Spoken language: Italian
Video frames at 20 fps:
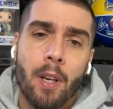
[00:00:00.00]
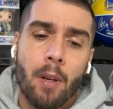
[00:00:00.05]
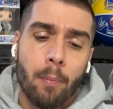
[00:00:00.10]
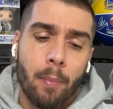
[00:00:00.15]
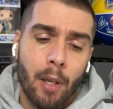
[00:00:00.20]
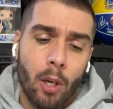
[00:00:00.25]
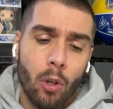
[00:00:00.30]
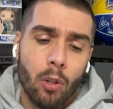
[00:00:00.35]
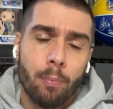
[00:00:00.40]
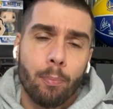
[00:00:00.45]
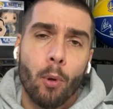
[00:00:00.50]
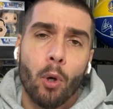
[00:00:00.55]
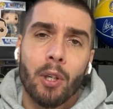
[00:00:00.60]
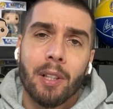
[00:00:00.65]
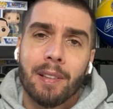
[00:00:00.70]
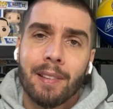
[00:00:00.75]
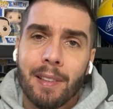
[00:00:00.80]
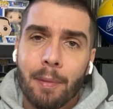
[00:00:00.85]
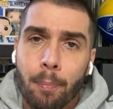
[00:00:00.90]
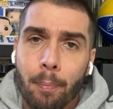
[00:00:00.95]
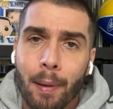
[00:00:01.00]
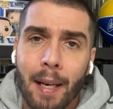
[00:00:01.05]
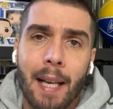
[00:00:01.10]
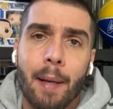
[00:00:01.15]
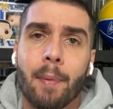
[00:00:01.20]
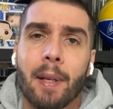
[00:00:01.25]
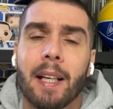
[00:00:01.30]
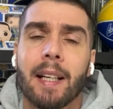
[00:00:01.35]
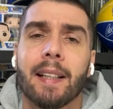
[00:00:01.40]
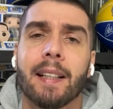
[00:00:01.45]
però poi di
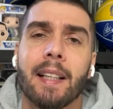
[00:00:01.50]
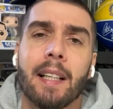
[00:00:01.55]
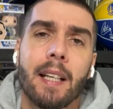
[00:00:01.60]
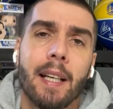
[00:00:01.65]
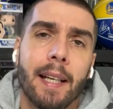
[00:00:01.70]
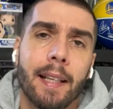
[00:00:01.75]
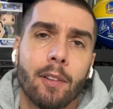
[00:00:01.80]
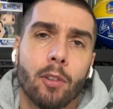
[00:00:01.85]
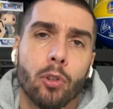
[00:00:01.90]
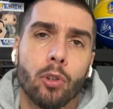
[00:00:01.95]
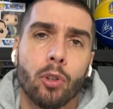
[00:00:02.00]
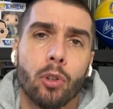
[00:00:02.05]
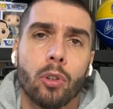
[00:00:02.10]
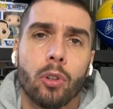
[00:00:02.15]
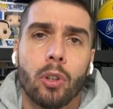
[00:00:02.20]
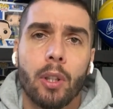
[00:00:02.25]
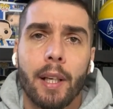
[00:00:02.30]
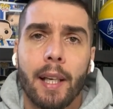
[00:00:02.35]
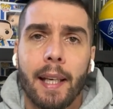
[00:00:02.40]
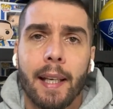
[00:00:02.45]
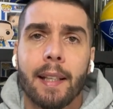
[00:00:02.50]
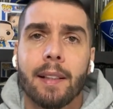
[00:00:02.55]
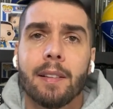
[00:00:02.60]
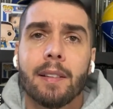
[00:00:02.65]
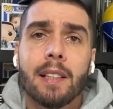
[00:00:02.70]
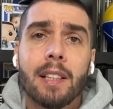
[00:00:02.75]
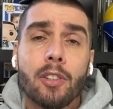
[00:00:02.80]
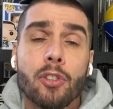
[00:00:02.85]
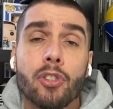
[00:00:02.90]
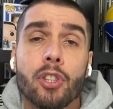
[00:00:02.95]
premere il grilletto e
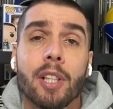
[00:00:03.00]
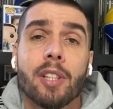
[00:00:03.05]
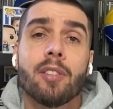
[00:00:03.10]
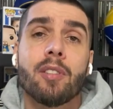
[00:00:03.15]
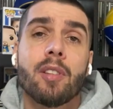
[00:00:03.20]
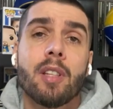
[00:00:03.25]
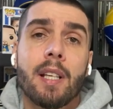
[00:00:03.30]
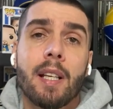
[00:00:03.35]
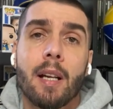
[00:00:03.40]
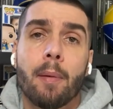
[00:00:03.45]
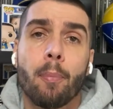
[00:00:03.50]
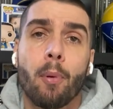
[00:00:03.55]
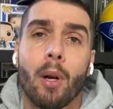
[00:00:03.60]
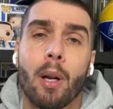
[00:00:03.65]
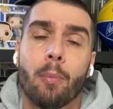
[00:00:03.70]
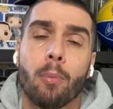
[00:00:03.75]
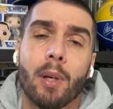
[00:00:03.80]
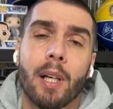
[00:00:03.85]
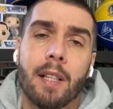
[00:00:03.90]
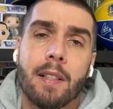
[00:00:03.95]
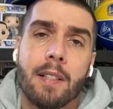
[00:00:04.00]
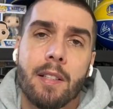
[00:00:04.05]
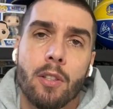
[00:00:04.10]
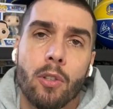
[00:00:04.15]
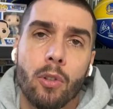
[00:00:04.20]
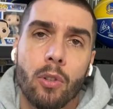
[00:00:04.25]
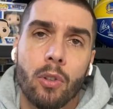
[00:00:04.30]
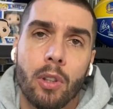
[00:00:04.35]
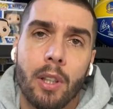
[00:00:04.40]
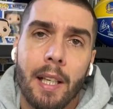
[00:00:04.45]
di gestire poi la
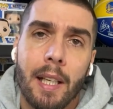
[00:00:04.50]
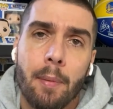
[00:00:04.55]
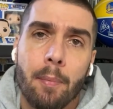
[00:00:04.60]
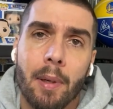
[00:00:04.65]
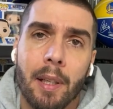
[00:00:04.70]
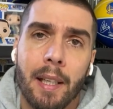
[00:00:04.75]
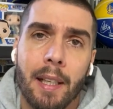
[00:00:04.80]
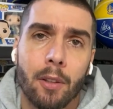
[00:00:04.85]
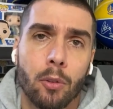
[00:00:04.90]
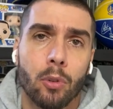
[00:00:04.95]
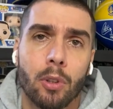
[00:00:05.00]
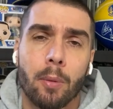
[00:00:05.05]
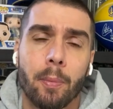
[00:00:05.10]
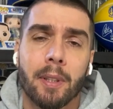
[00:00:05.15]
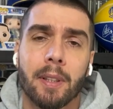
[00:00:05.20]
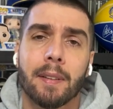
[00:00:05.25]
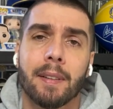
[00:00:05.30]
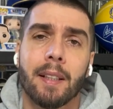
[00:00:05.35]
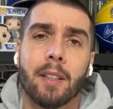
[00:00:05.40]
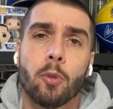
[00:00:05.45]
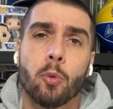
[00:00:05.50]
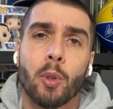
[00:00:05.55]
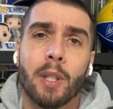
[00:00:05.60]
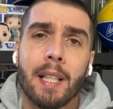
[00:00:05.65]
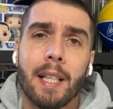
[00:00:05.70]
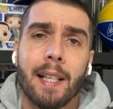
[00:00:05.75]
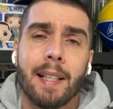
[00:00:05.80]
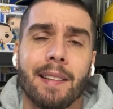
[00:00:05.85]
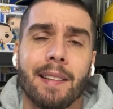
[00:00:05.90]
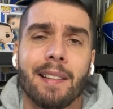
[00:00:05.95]
colazione in maniera totalmente
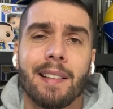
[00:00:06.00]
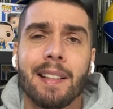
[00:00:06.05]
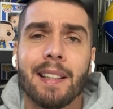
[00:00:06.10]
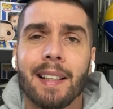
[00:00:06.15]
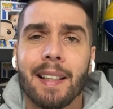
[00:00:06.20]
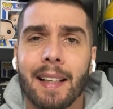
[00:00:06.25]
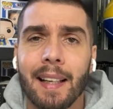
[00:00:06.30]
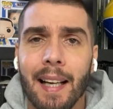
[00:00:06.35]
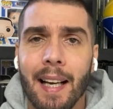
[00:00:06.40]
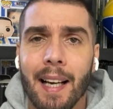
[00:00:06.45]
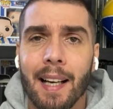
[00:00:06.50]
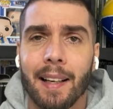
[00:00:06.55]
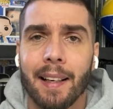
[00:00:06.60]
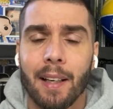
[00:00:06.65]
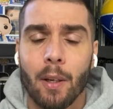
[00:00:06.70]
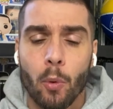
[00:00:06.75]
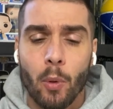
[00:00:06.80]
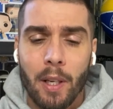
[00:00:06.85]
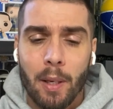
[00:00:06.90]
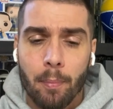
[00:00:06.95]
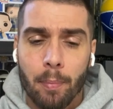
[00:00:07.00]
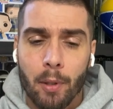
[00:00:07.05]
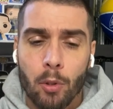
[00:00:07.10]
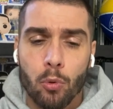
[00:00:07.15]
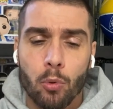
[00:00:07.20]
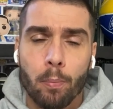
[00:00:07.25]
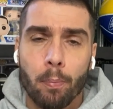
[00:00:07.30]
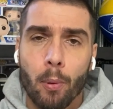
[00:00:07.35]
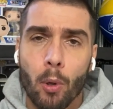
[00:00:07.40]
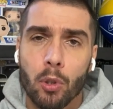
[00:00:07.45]
tranquilla di creare quei
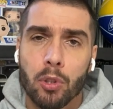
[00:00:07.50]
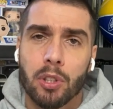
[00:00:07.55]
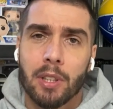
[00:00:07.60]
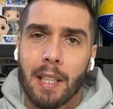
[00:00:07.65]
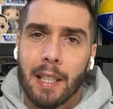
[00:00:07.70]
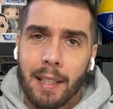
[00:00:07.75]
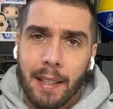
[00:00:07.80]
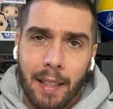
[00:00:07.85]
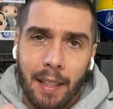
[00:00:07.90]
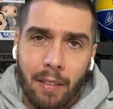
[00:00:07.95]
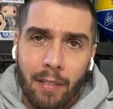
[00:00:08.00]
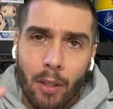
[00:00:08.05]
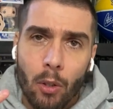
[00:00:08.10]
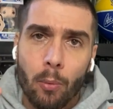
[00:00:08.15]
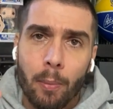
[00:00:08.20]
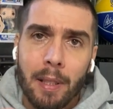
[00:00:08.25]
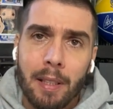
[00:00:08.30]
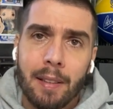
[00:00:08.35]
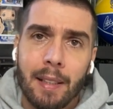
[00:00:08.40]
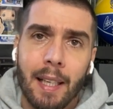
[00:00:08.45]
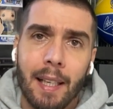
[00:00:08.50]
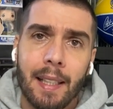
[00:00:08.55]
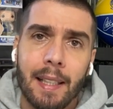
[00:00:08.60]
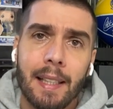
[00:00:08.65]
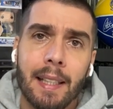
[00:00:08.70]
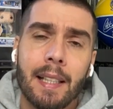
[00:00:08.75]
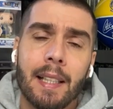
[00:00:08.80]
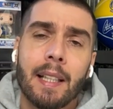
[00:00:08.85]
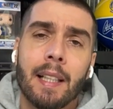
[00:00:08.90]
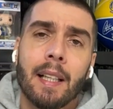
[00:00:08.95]
presupposti anche a livello
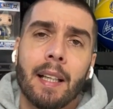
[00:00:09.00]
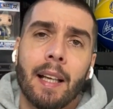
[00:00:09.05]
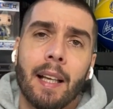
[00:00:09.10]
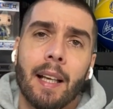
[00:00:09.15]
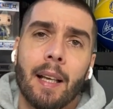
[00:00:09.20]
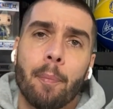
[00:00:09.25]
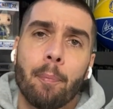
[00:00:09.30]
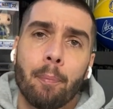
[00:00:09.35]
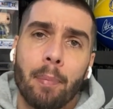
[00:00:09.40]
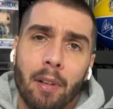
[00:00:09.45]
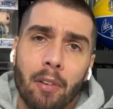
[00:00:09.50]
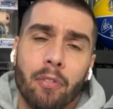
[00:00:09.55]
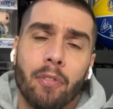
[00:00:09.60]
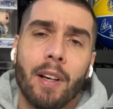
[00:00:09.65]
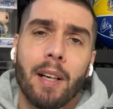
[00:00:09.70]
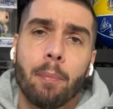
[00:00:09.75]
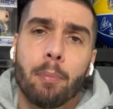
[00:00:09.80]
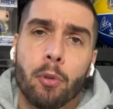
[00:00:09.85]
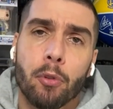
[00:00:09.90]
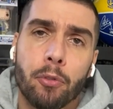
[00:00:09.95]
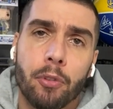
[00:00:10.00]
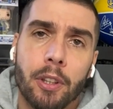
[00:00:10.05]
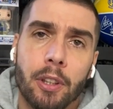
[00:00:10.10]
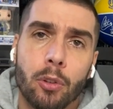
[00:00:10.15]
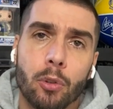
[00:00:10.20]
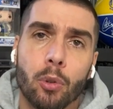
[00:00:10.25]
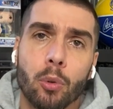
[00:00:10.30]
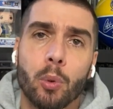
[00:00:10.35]
mentale eh, per fare profitto.